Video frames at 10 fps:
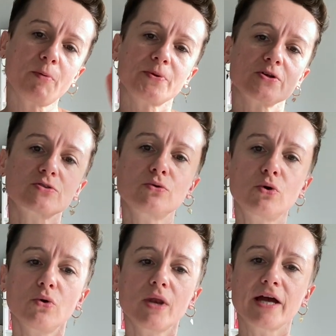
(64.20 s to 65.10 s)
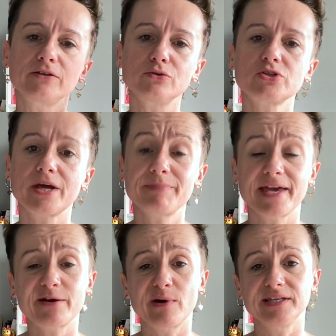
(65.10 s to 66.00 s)
prostu hulaj dusza
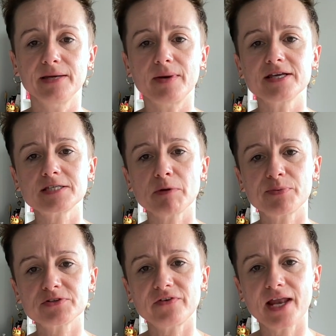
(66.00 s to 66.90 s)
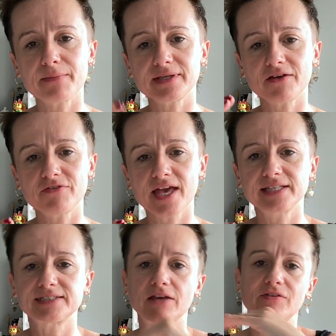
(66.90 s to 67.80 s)
piekła nie ma i sobie pozwalamy na
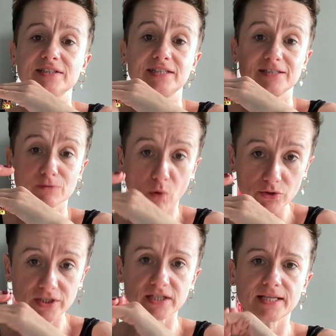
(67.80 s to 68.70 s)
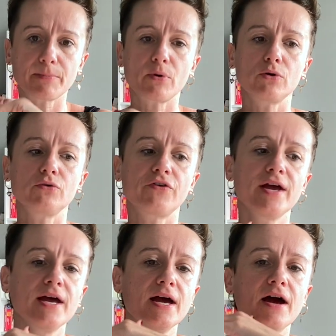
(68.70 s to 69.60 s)
więcej, więcej słodkich napojów,
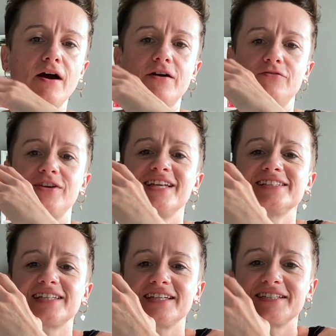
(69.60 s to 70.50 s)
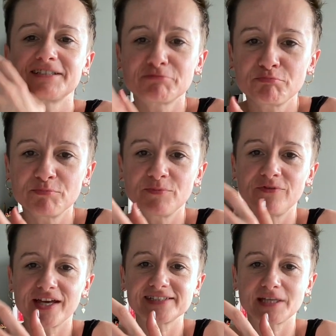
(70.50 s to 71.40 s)
e, więcej
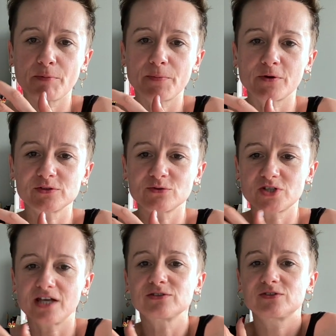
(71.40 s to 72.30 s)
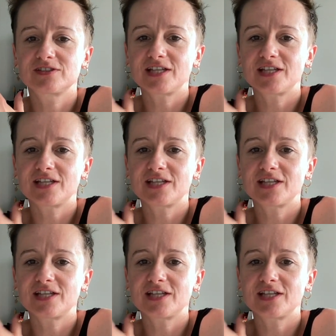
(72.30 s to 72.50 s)
więcej po prostu czasu